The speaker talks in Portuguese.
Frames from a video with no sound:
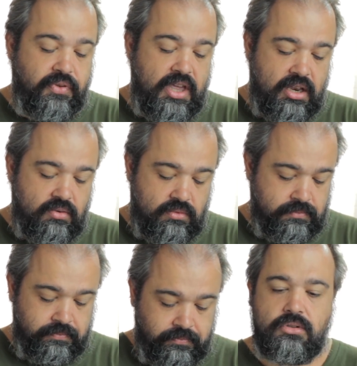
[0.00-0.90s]
fino,
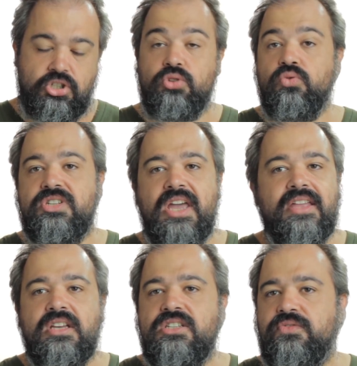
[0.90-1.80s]
de
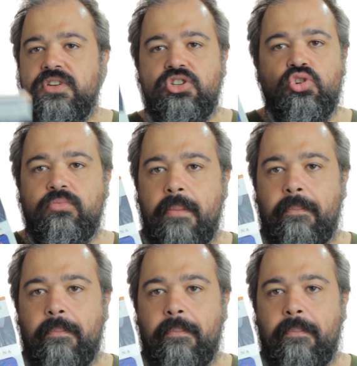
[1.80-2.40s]
221